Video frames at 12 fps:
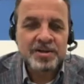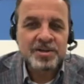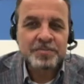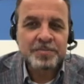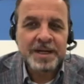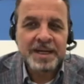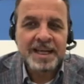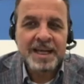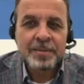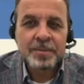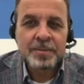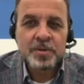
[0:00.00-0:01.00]

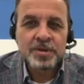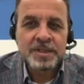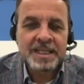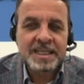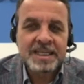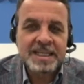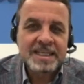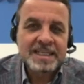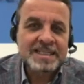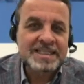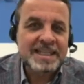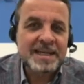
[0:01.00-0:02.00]
parliamo di
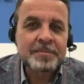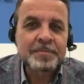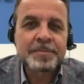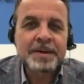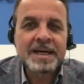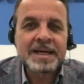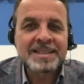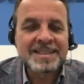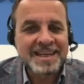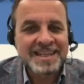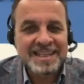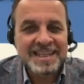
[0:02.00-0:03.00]
stampa
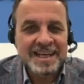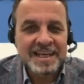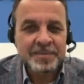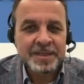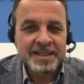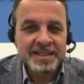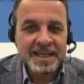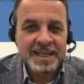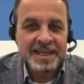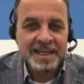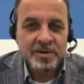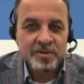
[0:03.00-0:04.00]
3D
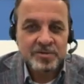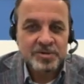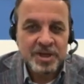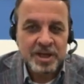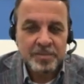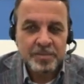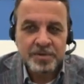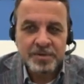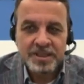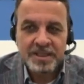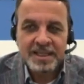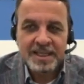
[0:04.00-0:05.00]
alimentare con
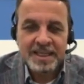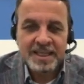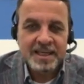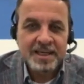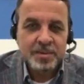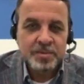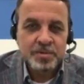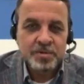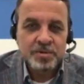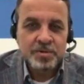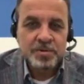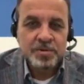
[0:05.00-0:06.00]
ShapeMod, che
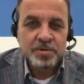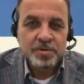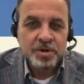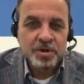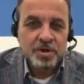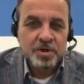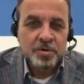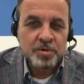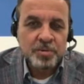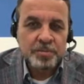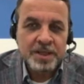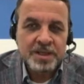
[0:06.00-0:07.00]
appunto
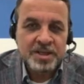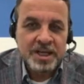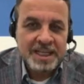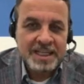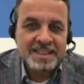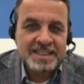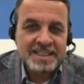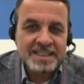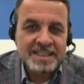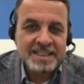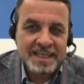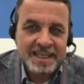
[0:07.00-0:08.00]
commercializza
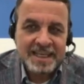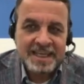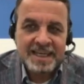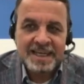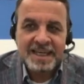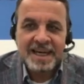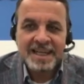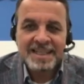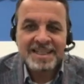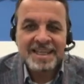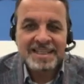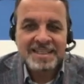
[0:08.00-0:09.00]
e eh,
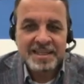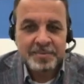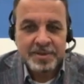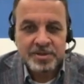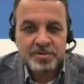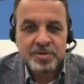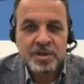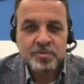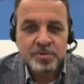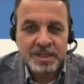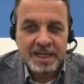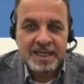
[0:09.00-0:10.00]
addestra persone a
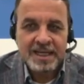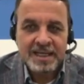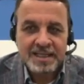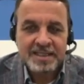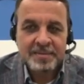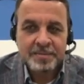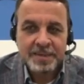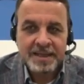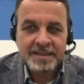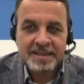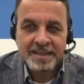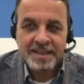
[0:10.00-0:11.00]
usare stampanti
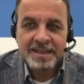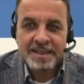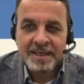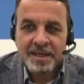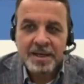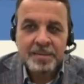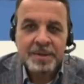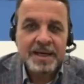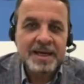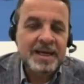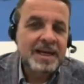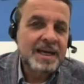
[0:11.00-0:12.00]
3D, ma
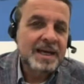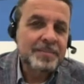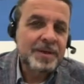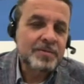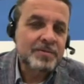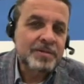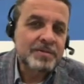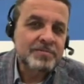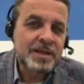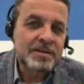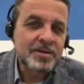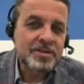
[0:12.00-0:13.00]
a me una
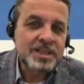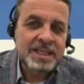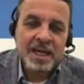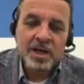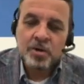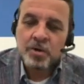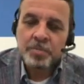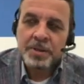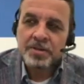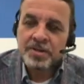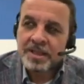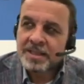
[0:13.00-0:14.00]
cosa che ha colpito
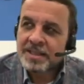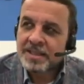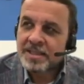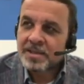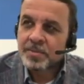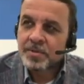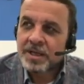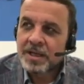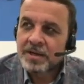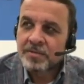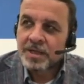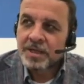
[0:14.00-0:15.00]
tantissimo è
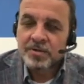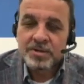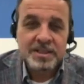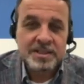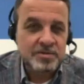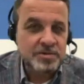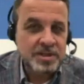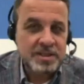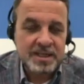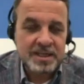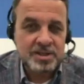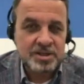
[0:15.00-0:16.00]
una notizia uscita
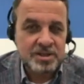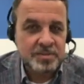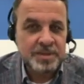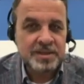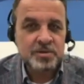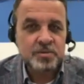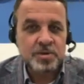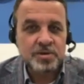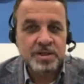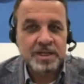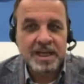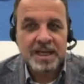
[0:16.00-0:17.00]
recentemente sui
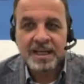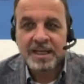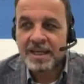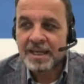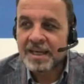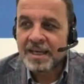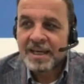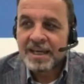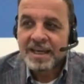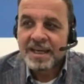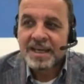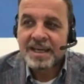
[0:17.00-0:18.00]
giornali che
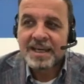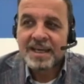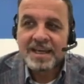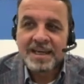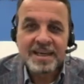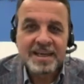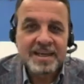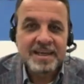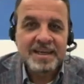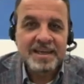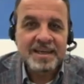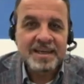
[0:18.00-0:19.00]

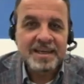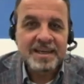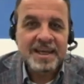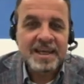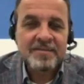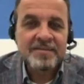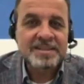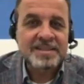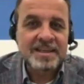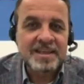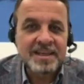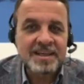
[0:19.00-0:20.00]
eh,
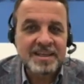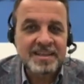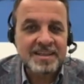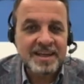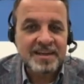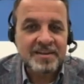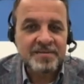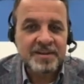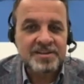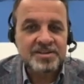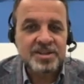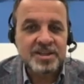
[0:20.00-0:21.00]
KFC, Kentucky Fried
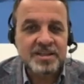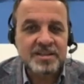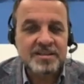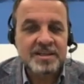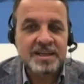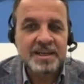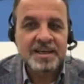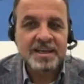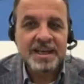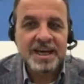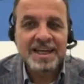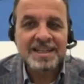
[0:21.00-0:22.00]
Chicken, eh,
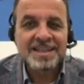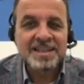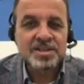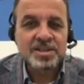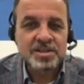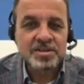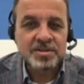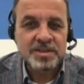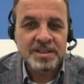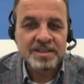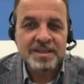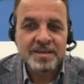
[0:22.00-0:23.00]
ha deciso di
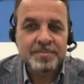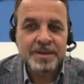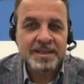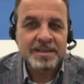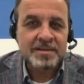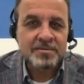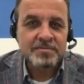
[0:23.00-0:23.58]
intraprendere un,